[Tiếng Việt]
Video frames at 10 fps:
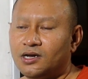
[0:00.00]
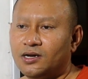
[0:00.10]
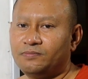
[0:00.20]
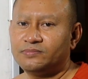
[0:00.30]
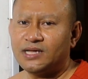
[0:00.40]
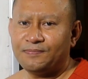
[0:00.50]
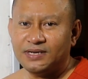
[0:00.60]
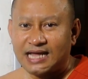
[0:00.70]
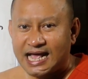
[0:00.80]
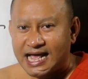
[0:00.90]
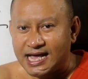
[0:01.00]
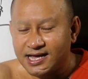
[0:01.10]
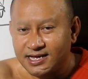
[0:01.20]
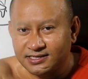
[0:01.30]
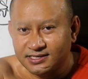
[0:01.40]
rầm tam pet
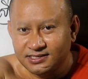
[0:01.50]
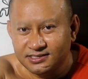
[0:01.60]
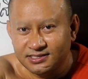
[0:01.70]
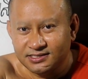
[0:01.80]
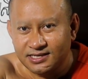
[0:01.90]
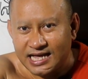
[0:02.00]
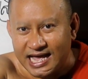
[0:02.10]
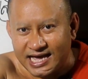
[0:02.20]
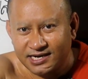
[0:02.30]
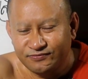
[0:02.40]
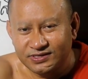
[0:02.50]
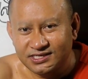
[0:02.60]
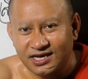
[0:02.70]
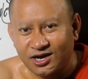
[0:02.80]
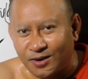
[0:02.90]
aha dương dương aha nó về
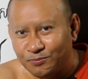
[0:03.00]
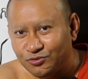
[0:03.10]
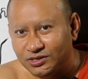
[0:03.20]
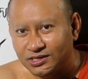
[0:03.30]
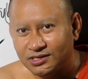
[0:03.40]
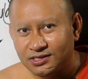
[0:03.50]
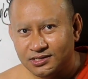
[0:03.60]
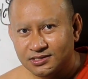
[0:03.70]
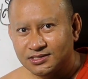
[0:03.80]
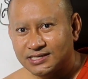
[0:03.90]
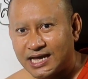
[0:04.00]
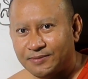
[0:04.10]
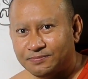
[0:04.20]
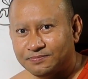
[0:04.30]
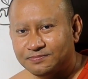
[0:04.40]
chia rầm mùi từ
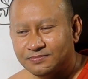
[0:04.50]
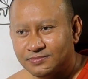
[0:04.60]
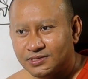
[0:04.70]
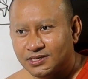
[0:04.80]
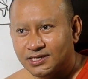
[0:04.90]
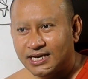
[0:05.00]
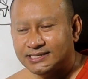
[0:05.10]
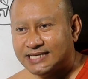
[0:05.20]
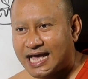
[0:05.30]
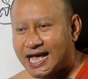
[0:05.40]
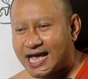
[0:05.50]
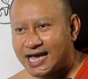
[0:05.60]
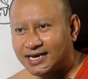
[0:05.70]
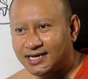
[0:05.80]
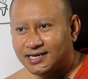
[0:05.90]
tam đại sa
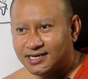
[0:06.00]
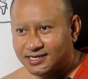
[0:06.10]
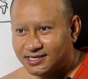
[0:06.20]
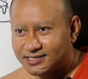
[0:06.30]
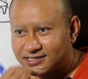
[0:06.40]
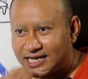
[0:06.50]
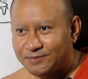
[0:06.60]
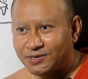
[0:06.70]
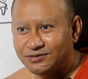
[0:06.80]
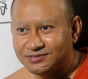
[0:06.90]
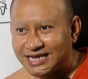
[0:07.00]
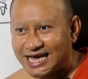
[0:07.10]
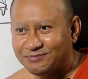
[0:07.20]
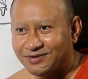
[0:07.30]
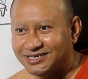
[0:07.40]
ha nè này từ tam phao
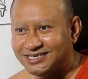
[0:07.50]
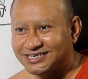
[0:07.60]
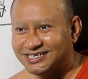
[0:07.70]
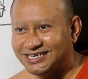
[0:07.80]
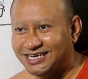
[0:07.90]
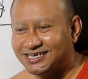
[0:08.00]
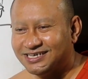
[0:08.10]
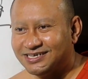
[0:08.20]
đạt bao dương nên nè